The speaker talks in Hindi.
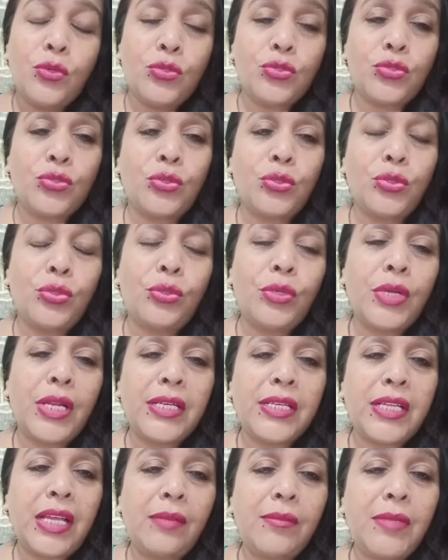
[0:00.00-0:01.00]
उसको
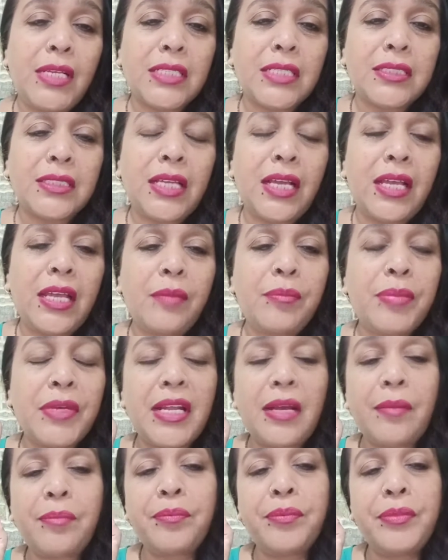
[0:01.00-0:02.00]
थोड़ा टाइम लगता है
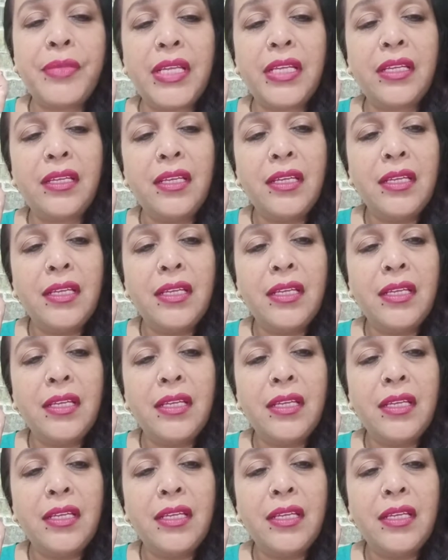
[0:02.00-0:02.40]
पर आपने